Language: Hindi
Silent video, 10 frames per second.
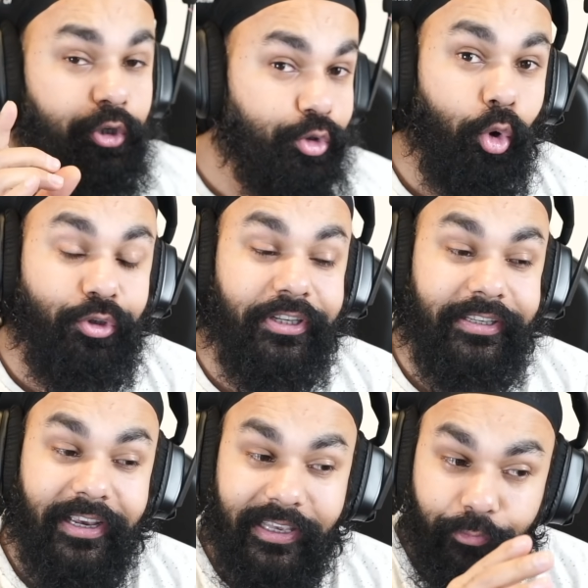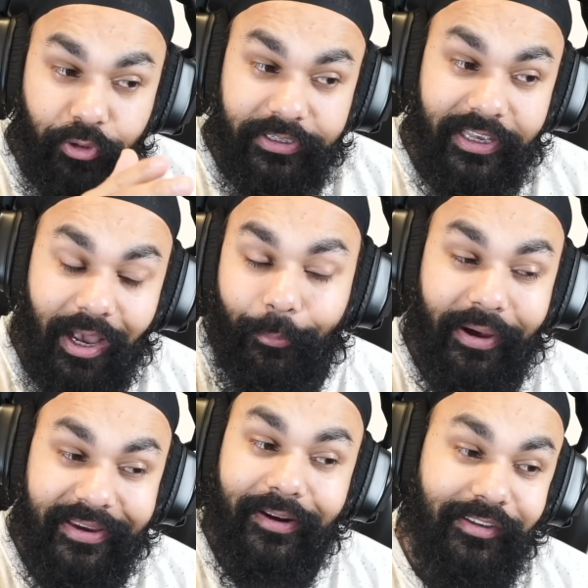सोच रही है कि वो ये
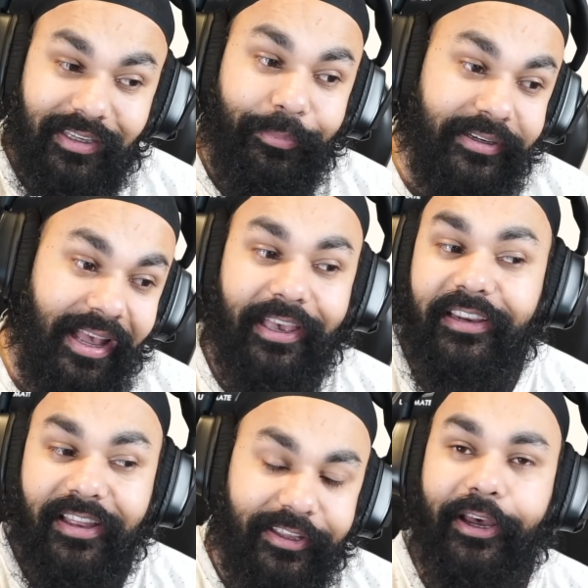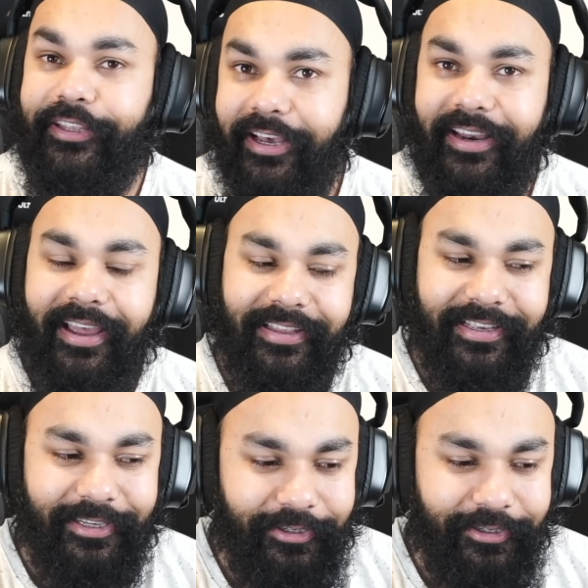हमारी क्लास का बेटा आखिरकार कर क्या रहा है ये